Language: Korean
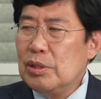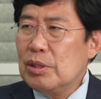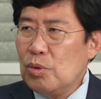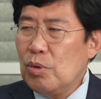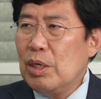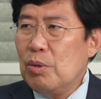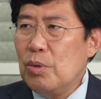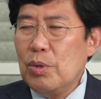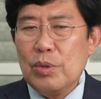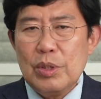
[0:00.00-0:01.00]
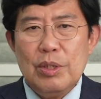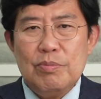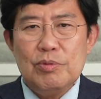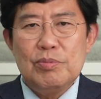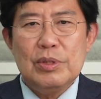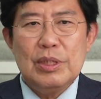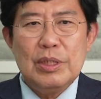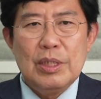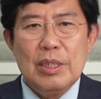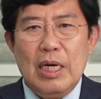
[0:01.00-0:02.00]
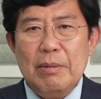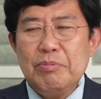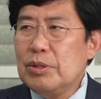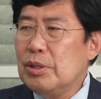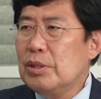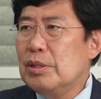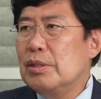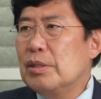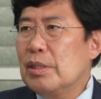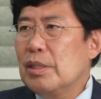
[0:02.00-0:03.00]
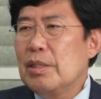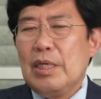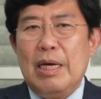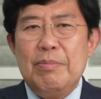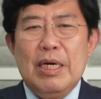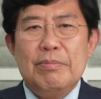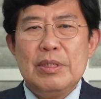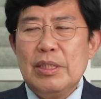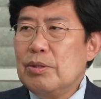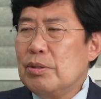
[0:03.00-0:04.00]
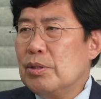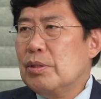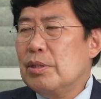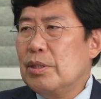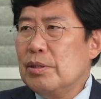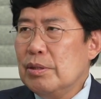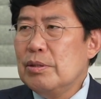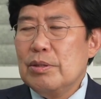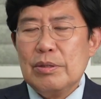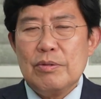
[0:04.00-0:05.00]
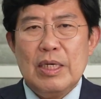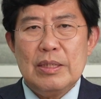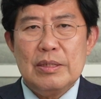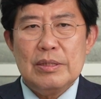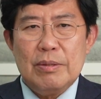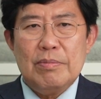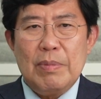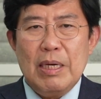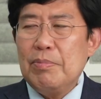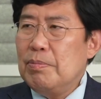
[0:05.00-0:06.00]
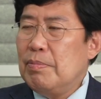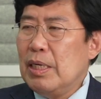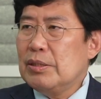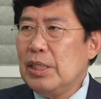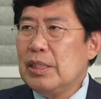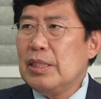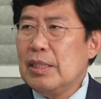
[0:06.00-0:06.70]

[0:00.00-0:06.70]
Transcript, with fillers: 이득이 돌아오고 이런 음. 부분이 합쳐져 있는 개미감세적 그런 음. 바, 아, 방법 방책이다